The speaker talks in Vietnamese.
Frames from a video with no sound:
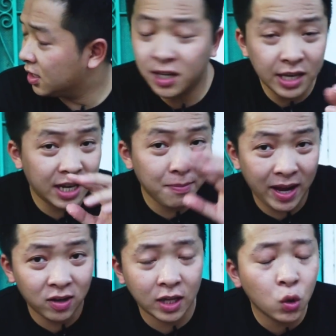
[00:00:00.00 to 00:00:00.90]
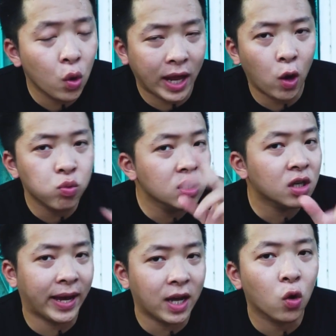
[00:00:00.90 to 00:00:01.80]
nhân gì các bạn có thể tua lại khúc trước
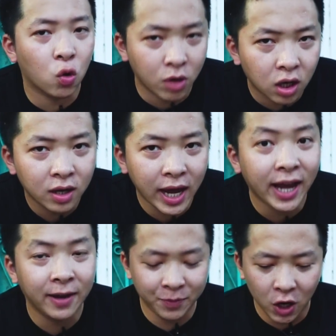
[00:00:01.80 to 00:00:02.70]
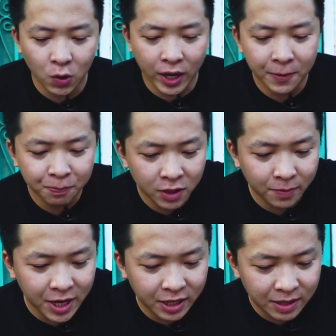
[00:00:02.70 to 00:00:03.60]
các bạn câu cũng được ha rồi ok rồi,
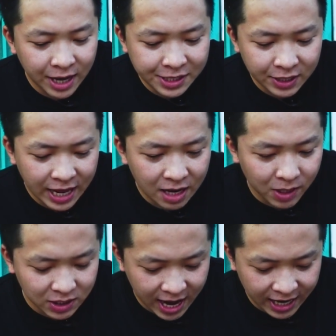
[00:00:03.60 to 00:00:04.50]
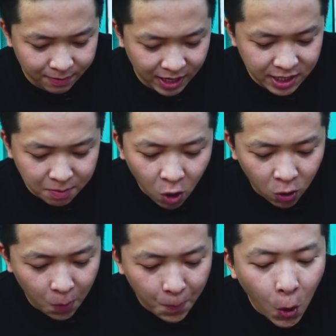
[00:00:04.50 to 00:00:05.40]
bây giờ thì uh, chắc có lẽ là bảo sẽ ăn cái bánh nhân
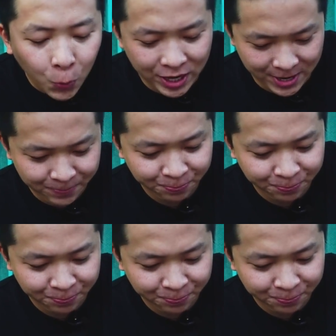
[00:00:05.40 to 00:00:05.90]
mô môn đi